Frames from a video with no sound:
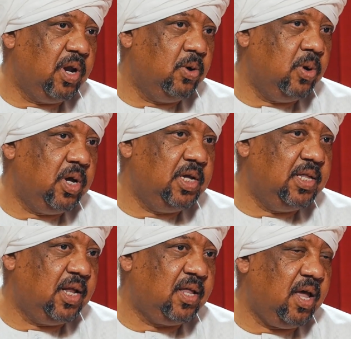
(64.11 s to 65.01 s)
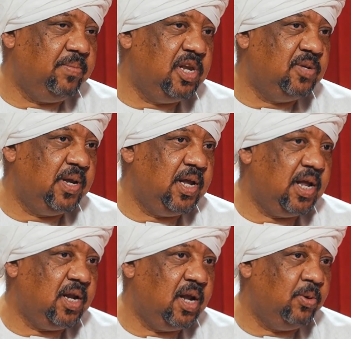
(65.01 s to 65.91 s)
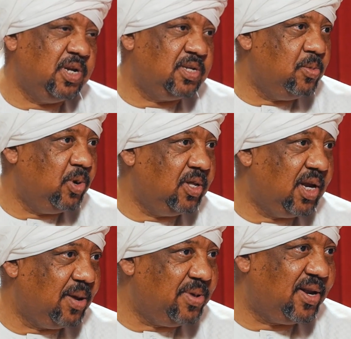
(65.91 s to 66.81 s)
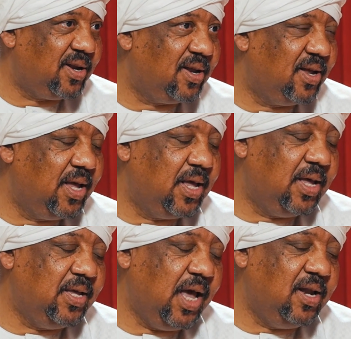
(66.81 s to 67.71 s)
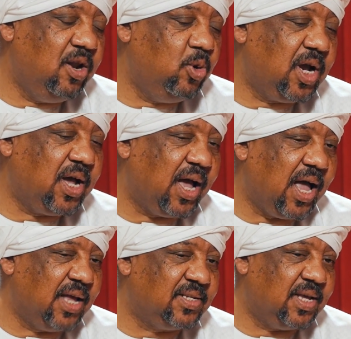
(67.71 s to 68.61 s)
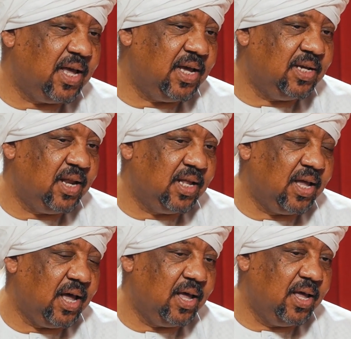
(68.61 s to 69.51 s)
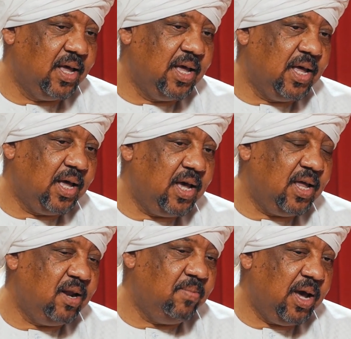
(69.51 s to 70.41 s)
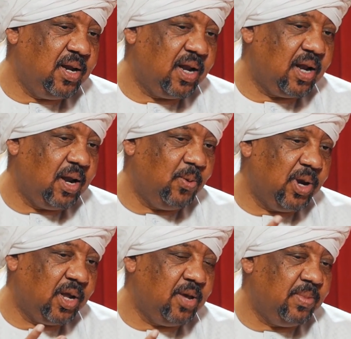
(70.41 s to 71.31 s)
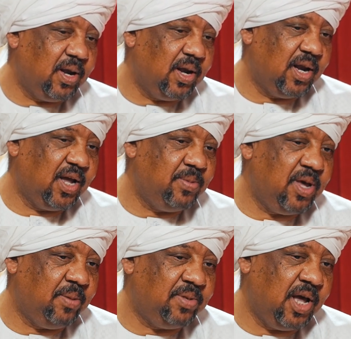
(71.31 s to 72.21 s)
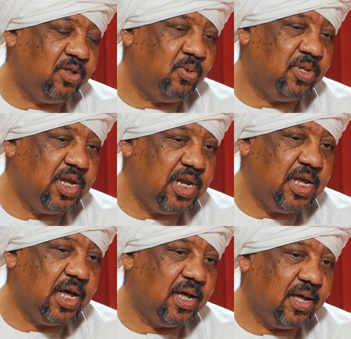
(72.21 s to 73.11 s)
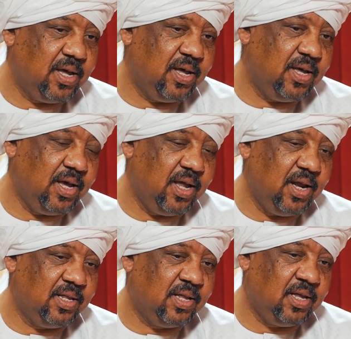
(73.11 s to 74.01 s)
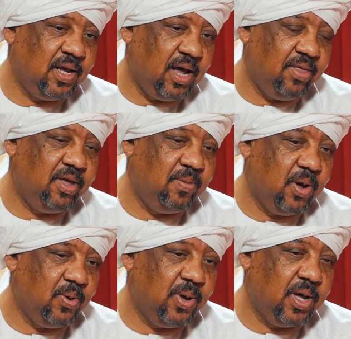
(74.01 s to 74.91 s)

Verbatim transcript: والله هو عيد الاضحى بالنسبه لنا نحن اول نسميه العيد الكبير. العيد الكبير يعني له نكهه خاصه عيد الاضحى. غير المعنى والقيمة الكبيرة بتاعته الدينية نعم. يعني التضحية العظيمة و...